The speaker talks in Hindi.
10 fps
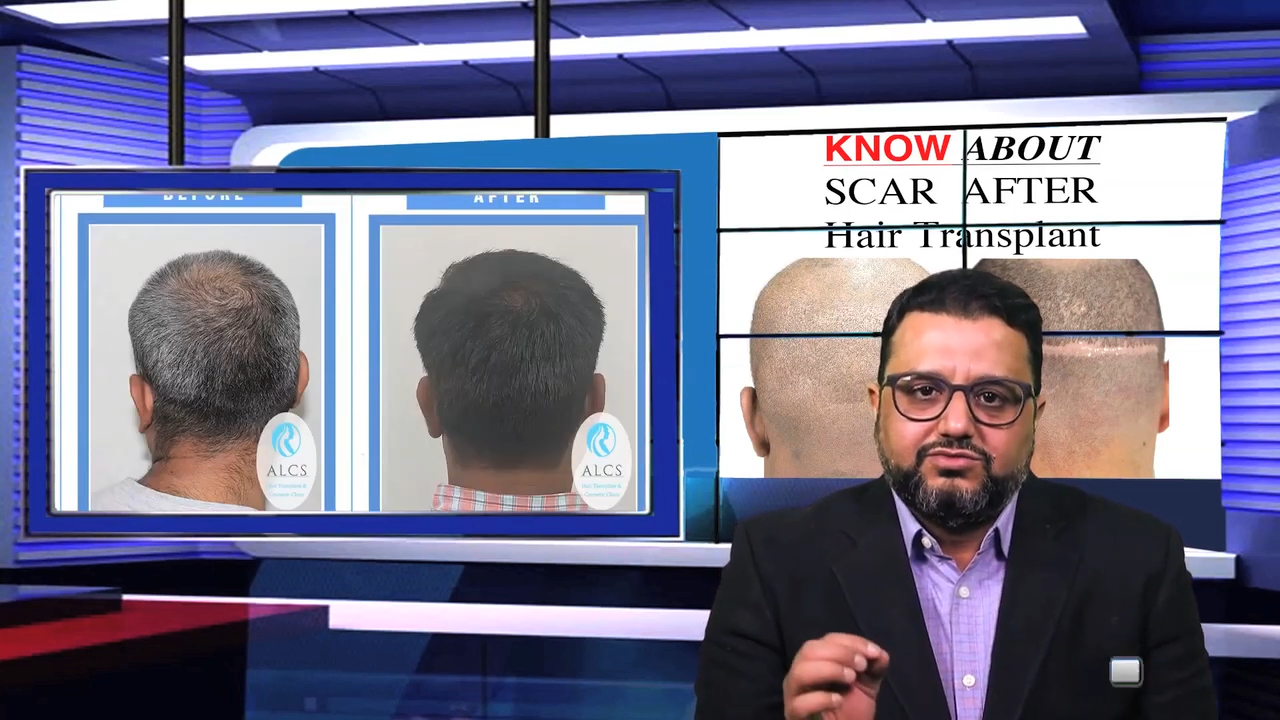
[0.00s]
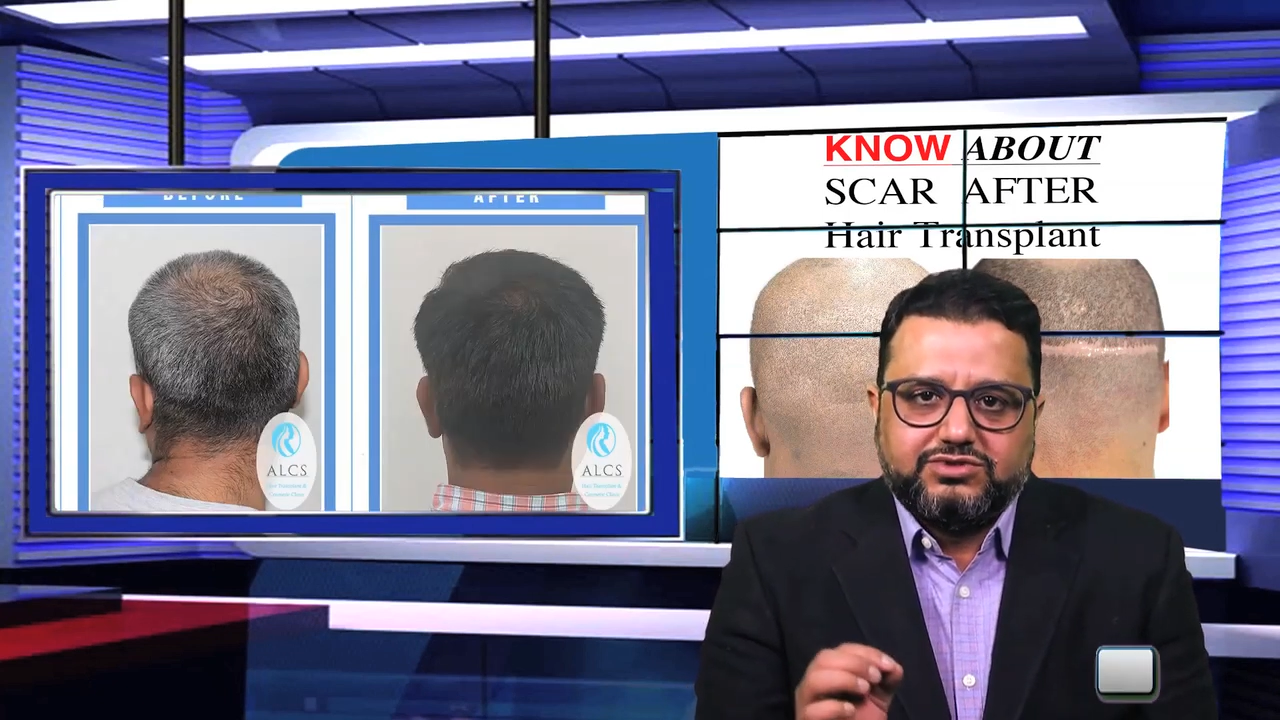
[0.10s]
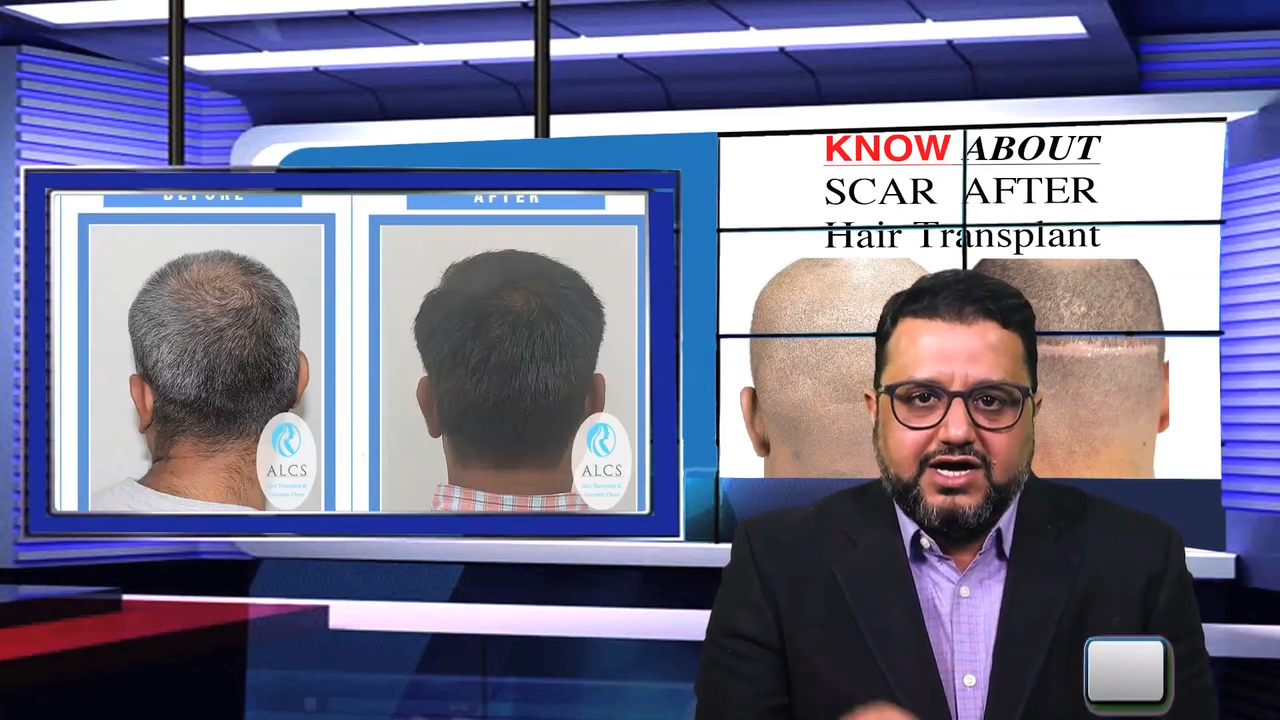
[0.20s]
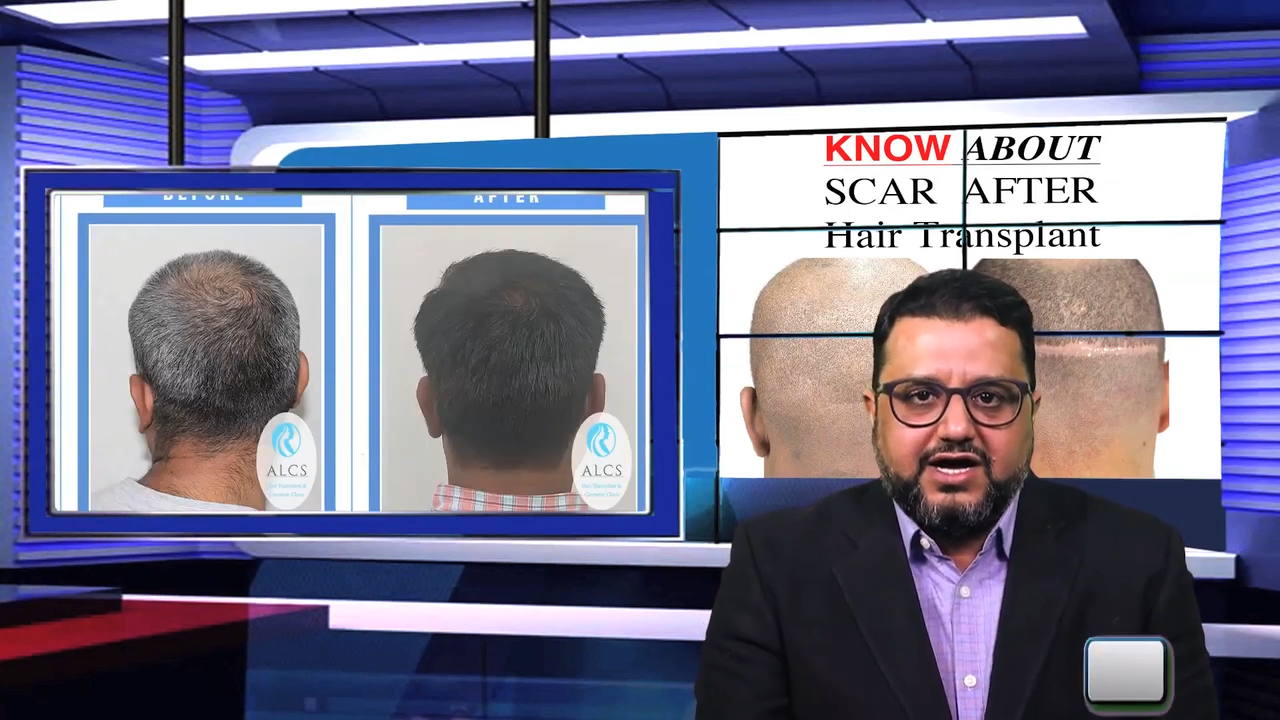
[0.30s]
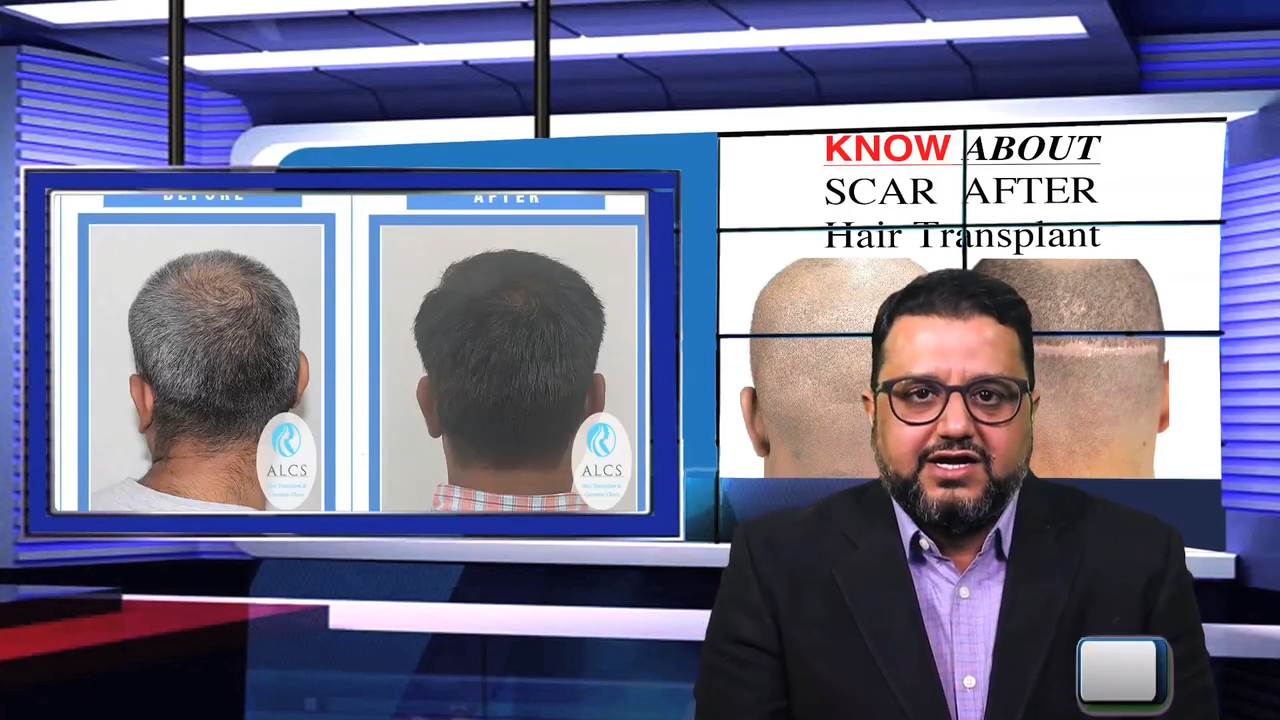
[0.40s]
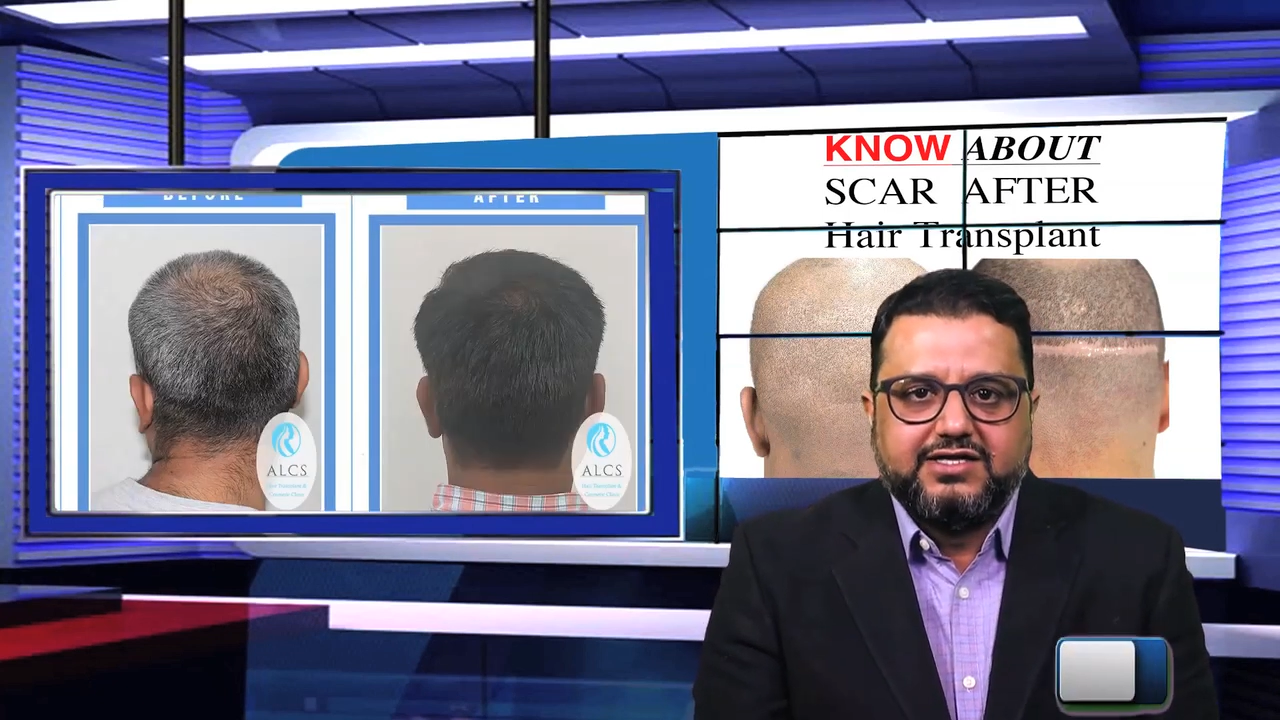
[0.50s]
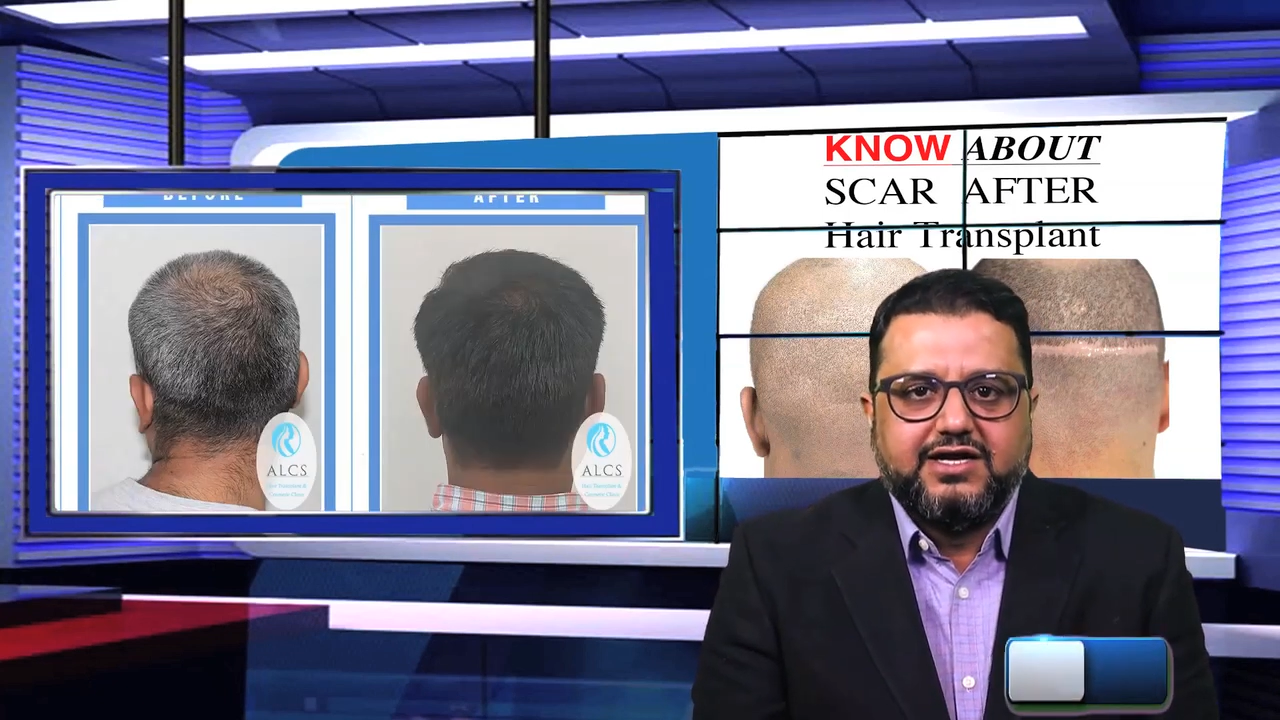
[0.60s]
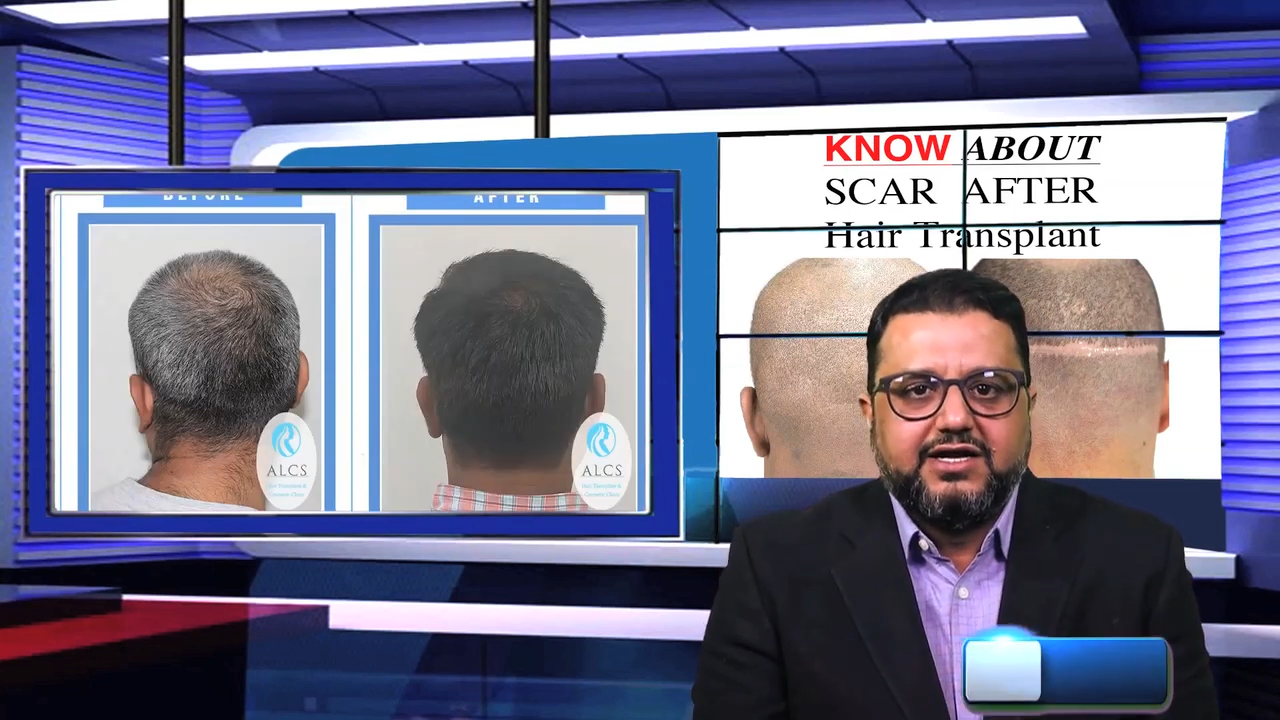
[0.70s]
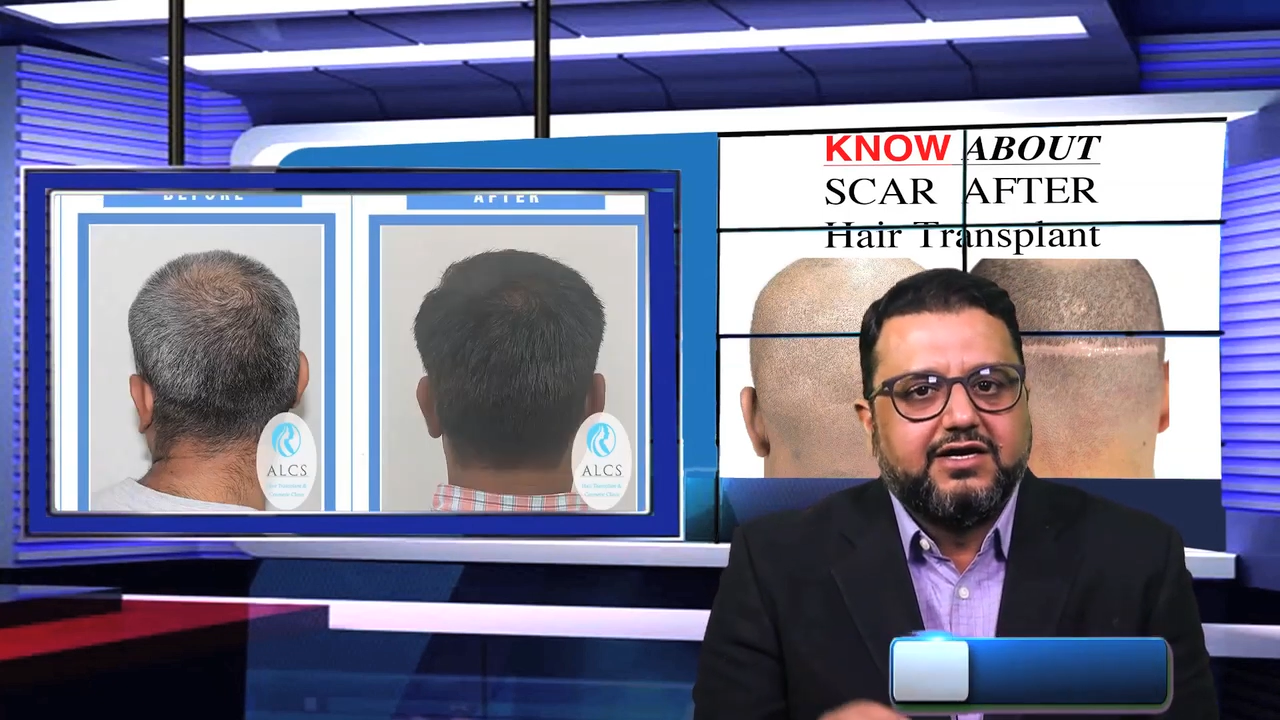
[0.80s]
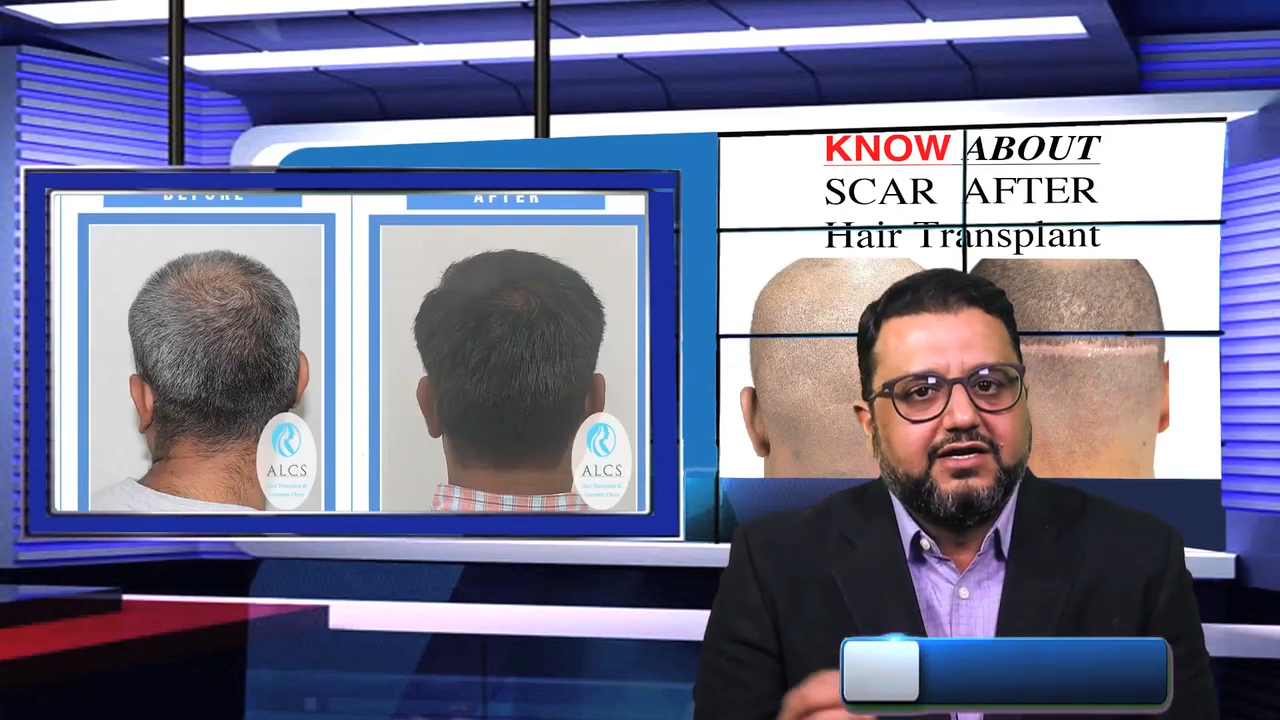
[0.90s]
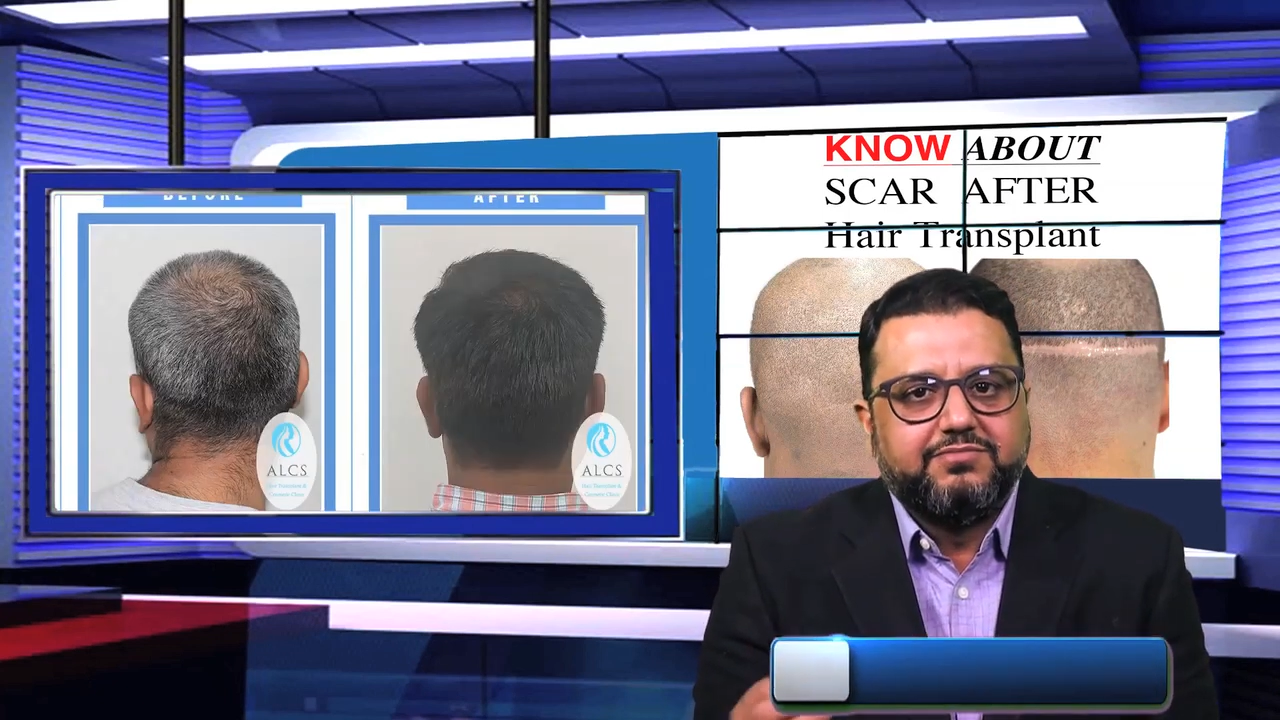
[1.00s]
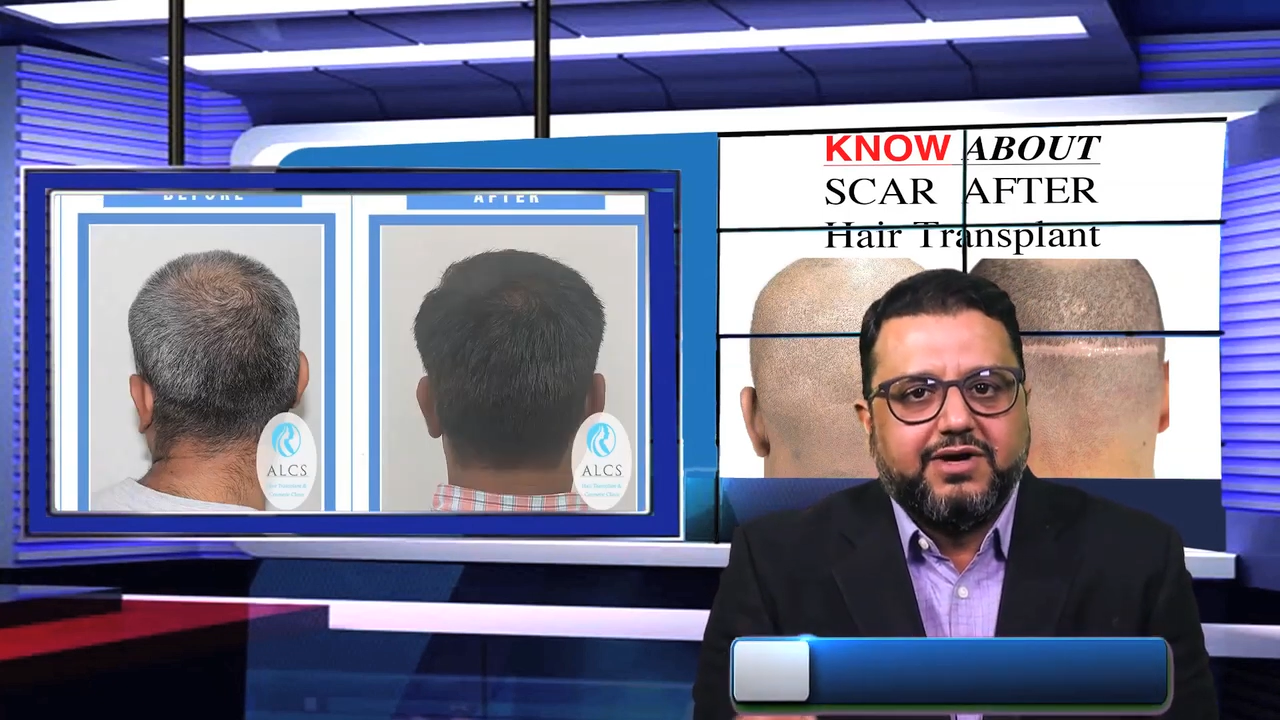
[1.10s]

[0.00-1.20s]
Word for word: स्कार आता है अगर हम